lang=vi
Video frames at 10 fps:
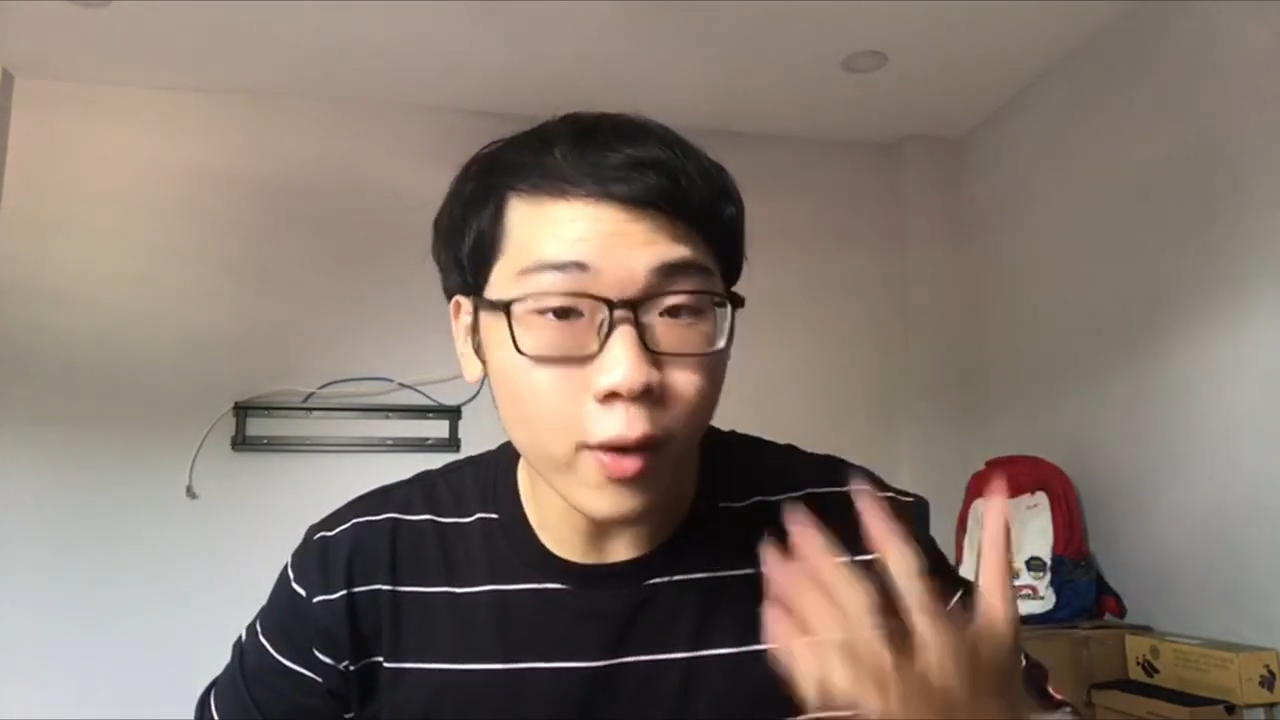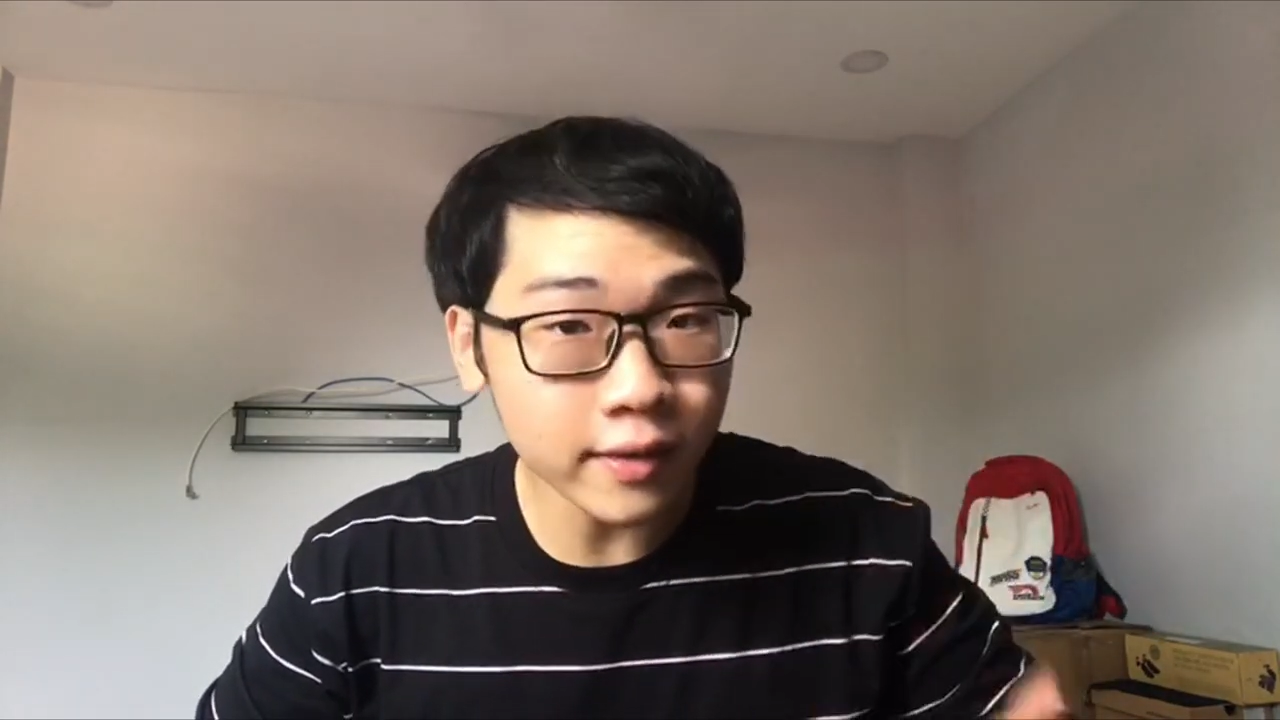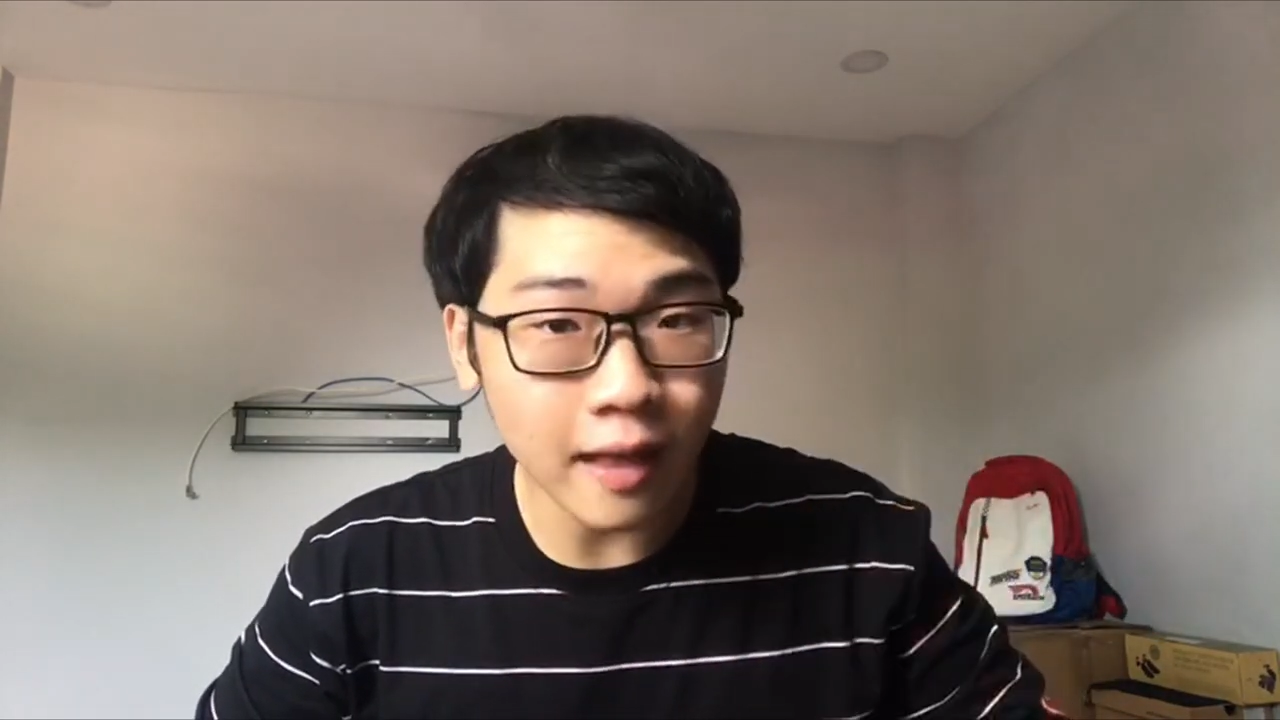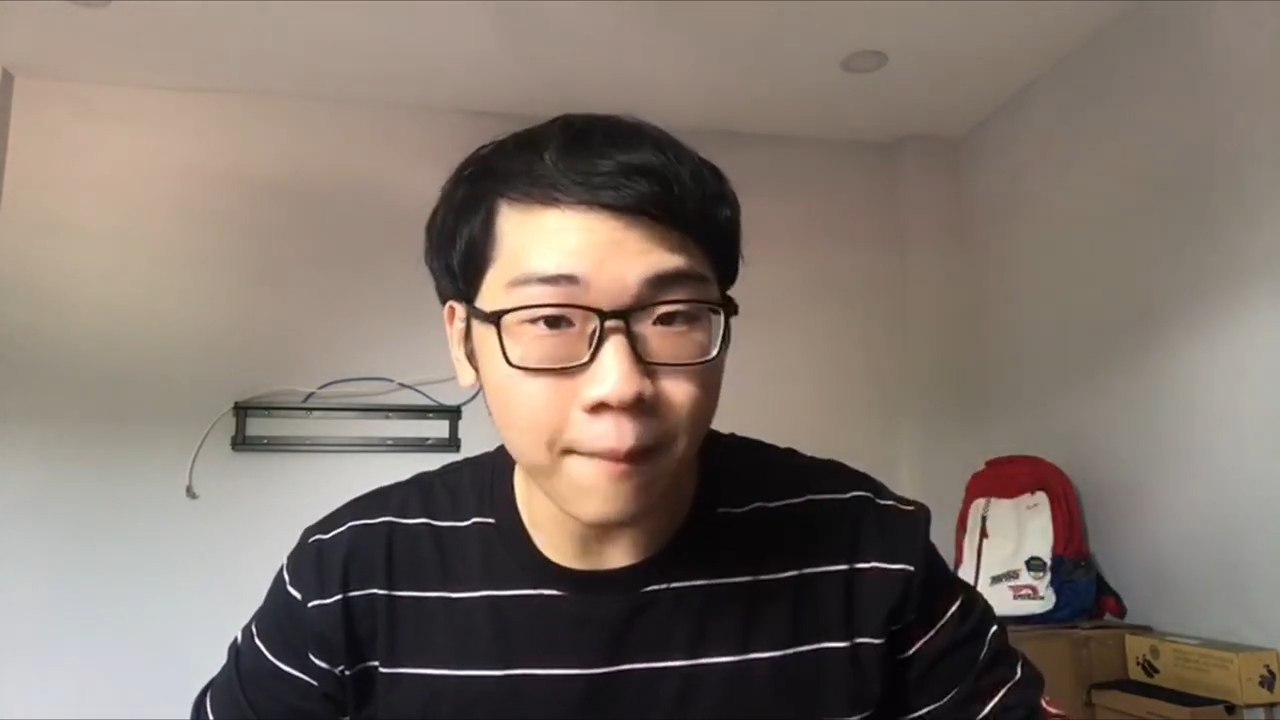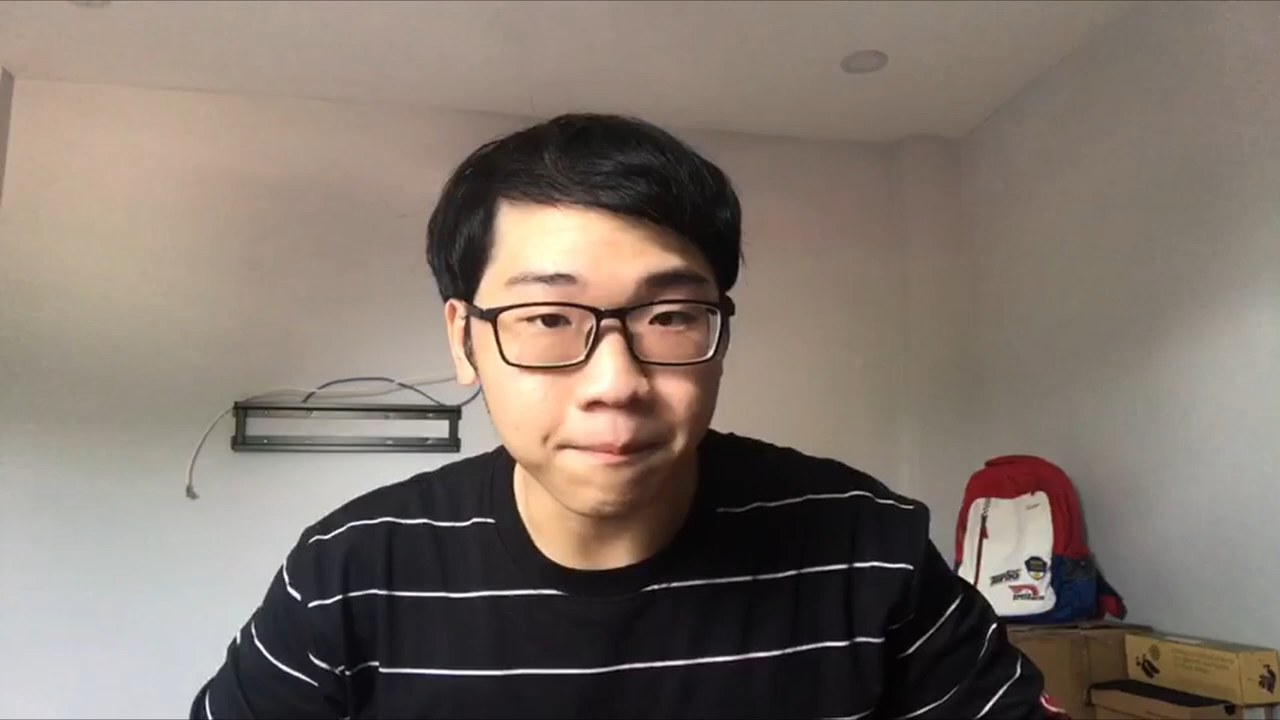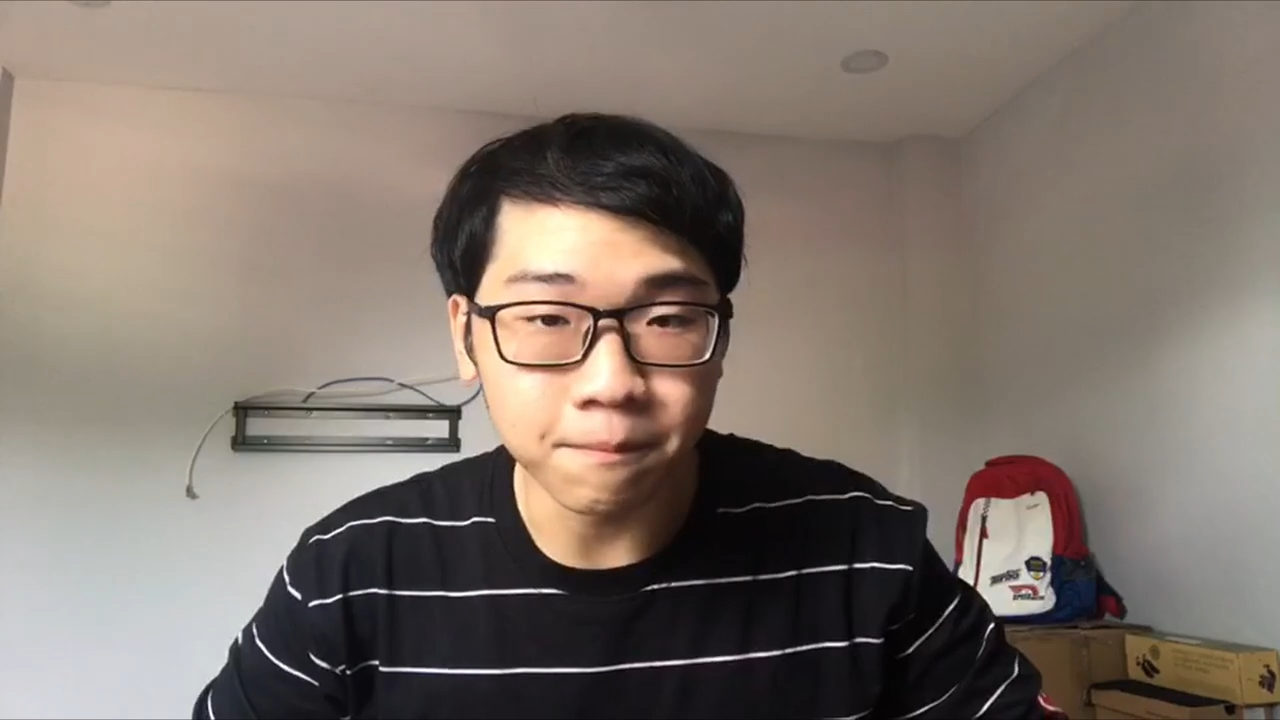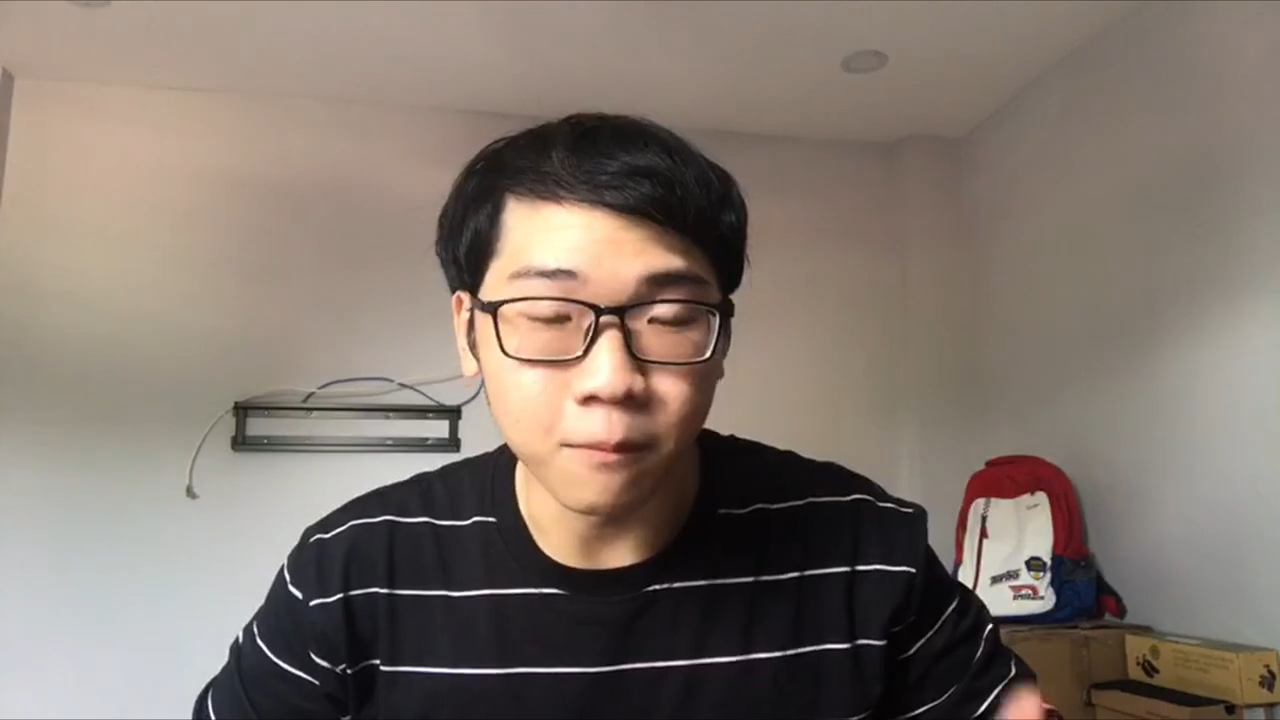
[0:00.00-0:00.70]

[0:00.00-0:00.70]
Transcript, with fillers: quyết tâm